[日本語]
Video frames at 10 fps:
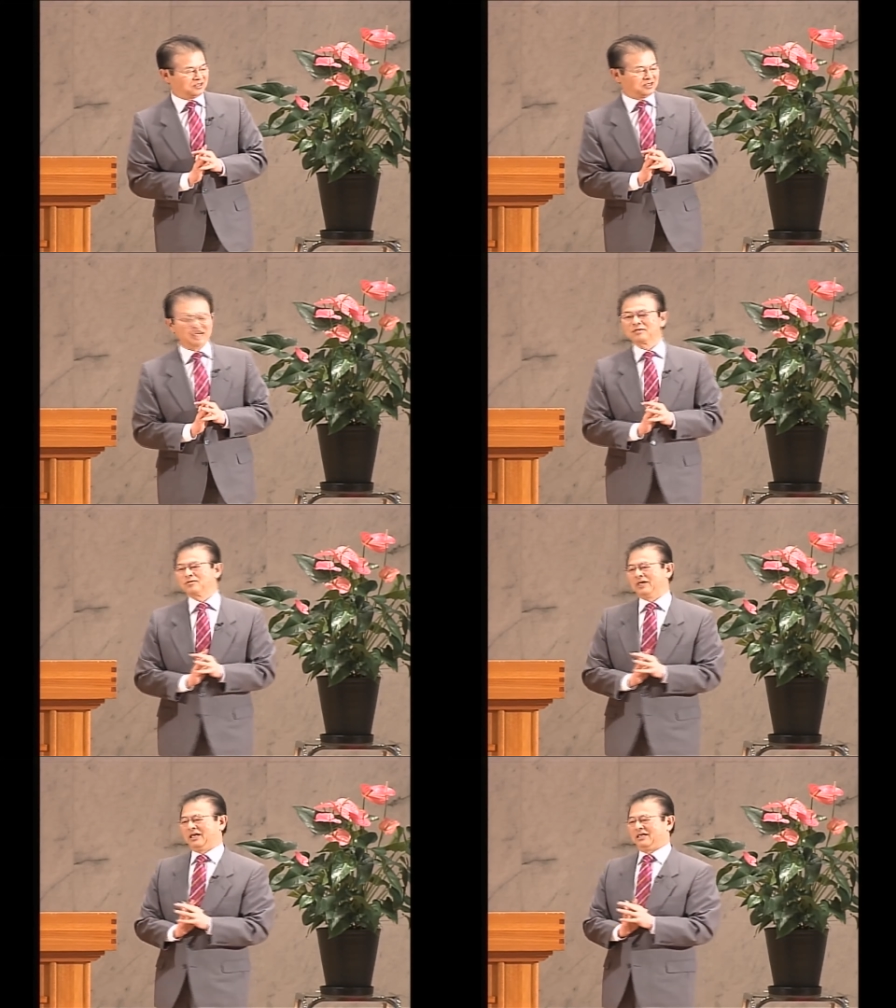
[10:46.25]
あんこ
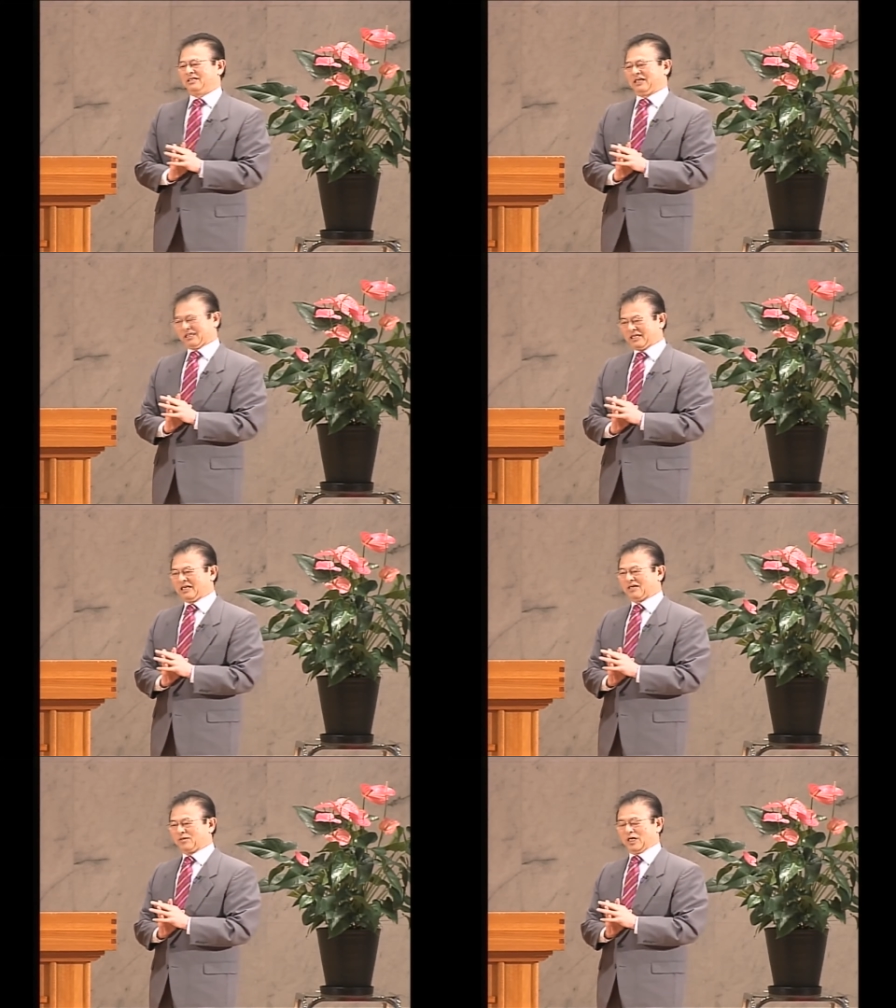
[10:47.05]
が苦手
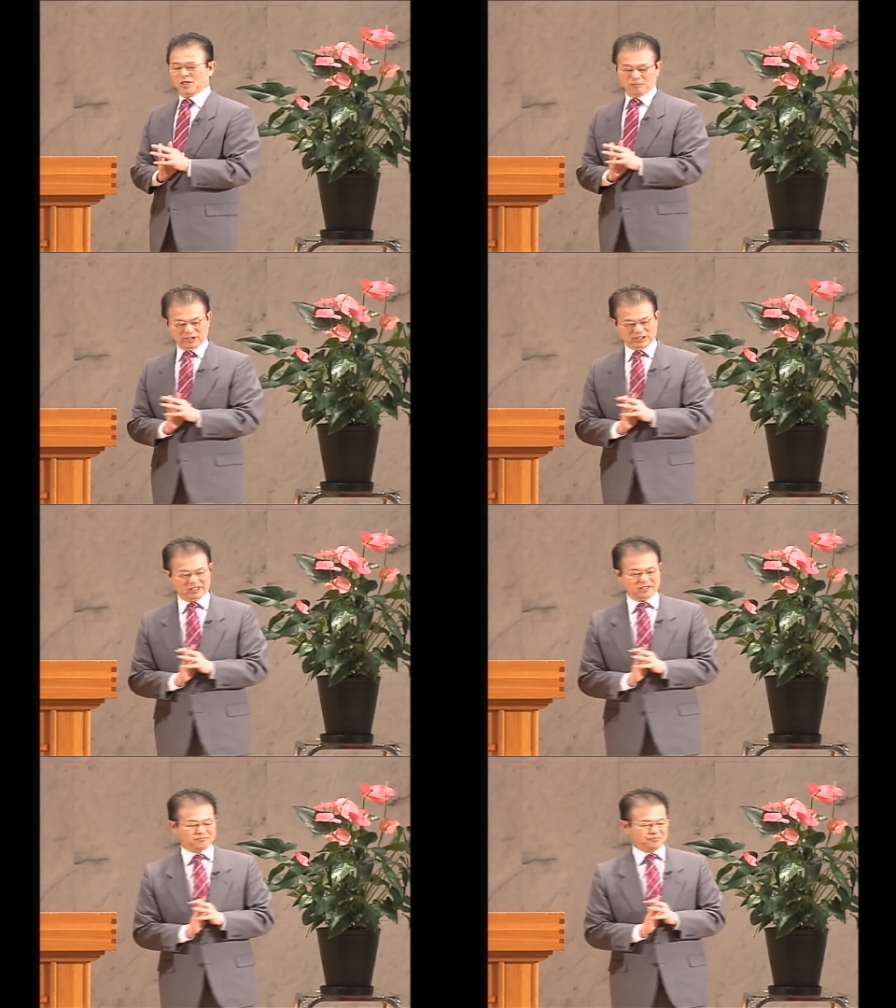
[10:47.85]
な子がいまして。